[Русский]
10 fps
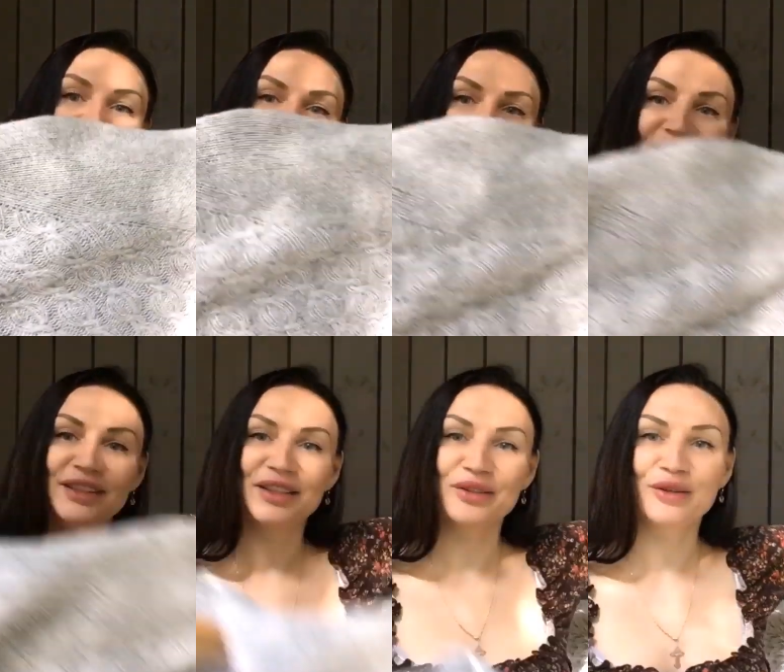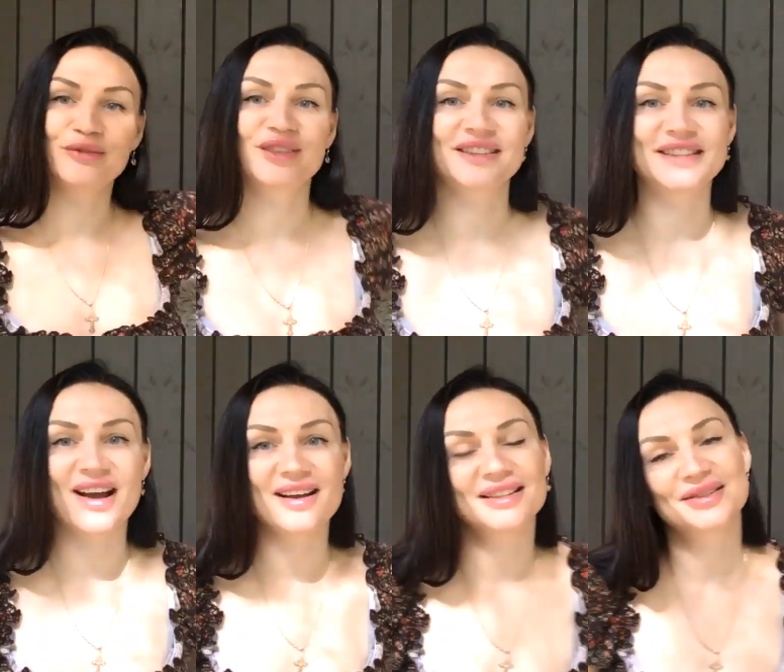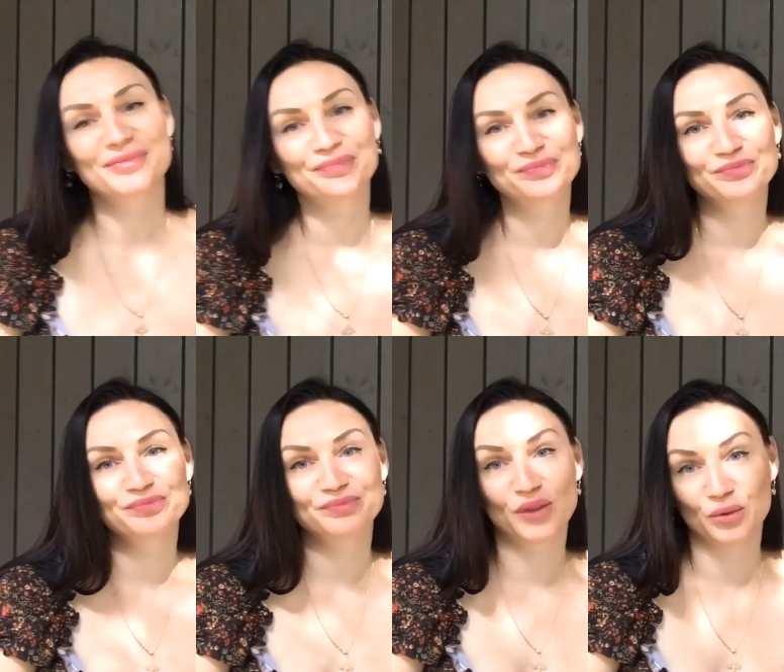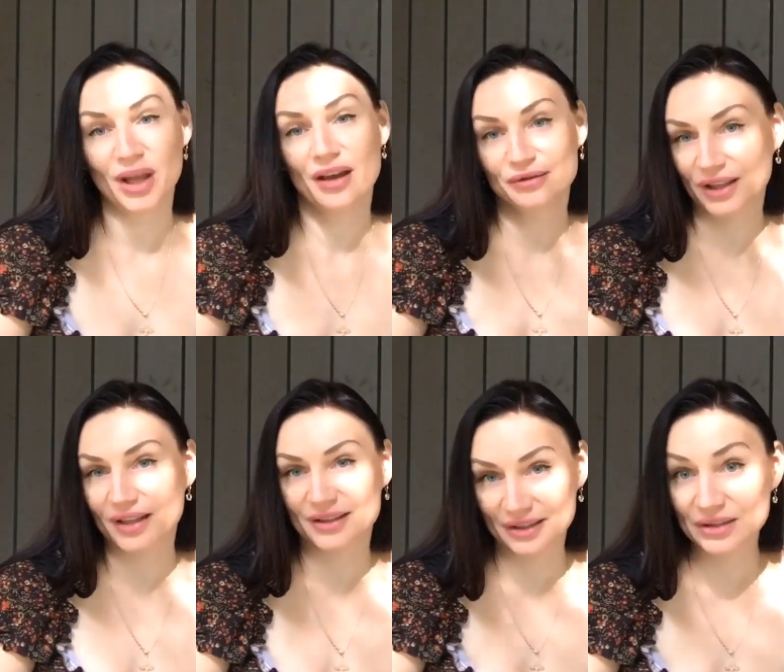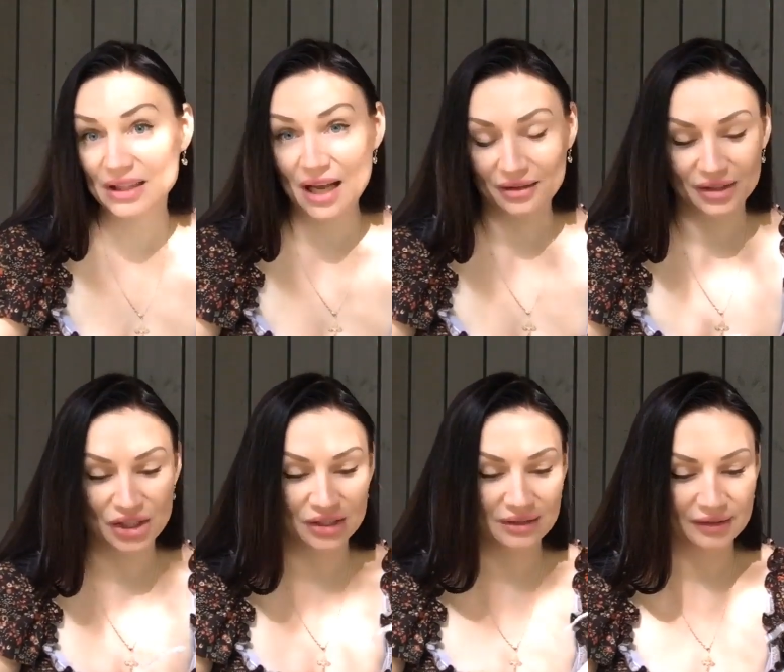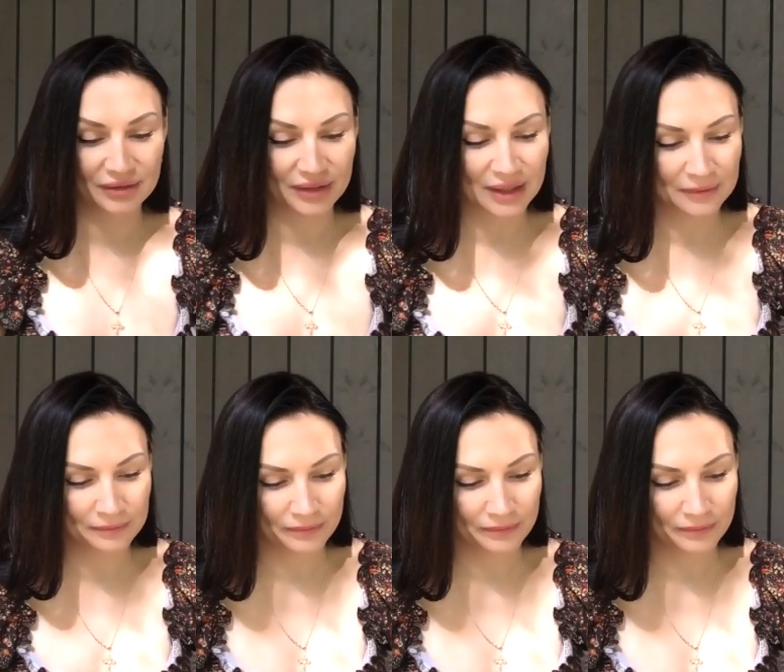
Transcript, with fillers: свитер оверсайз. Но я его так и связала, честно говоря.